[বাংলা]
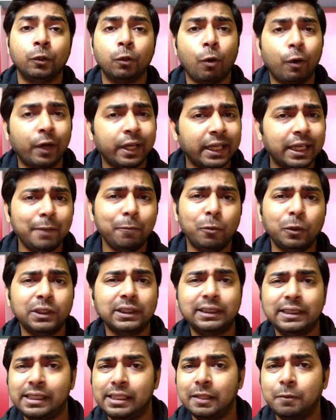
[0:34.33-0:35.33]
তো অনেকেই বলছে
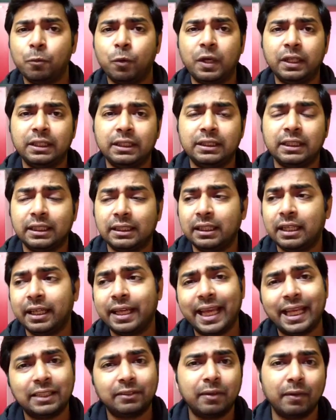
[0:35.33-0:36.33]
সৃজিৎ মুখার্জির সাথে
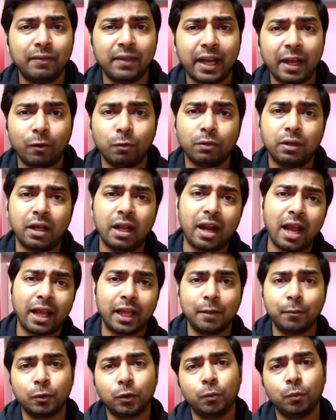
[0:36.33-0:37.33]
নাকি এসবিএফের এখন আর
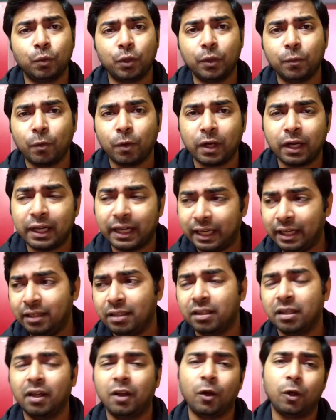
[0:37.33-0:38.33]
আগের মতন বনিবনা নেই
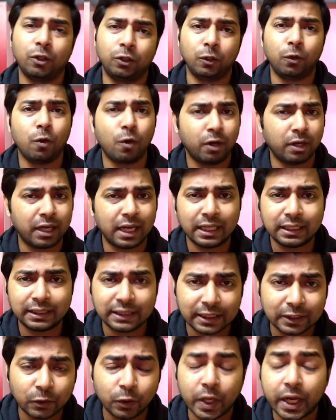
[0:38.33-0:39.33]
হয়তো কন্ট্রাক্ট
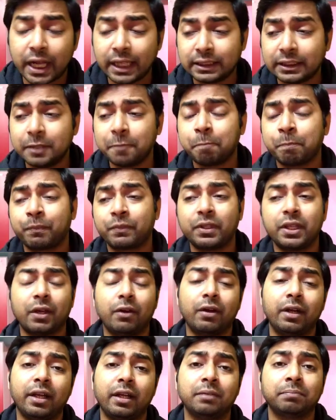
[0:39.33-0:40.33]
শেষ হয়ে গেছে যে
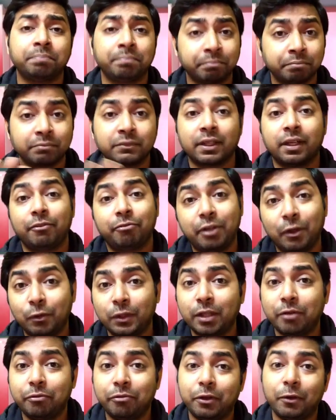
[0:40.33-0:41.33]
কারণে এখানে
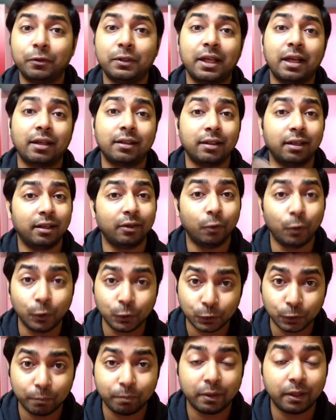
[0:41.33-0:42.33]
ফেলুদা ফেরত আর
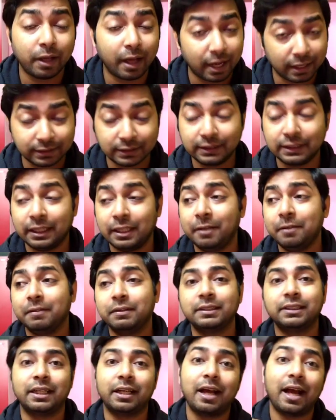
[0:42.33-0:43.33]
হইচই আসছে না
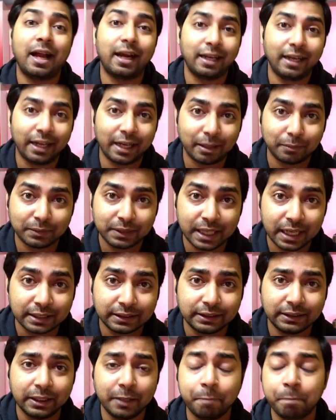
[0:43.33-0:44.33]
সেটা হান্ড্রেড টাইমসে
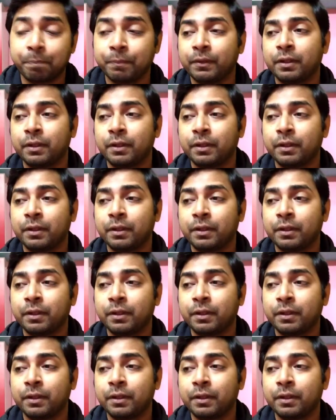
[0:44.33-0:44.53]
আসছে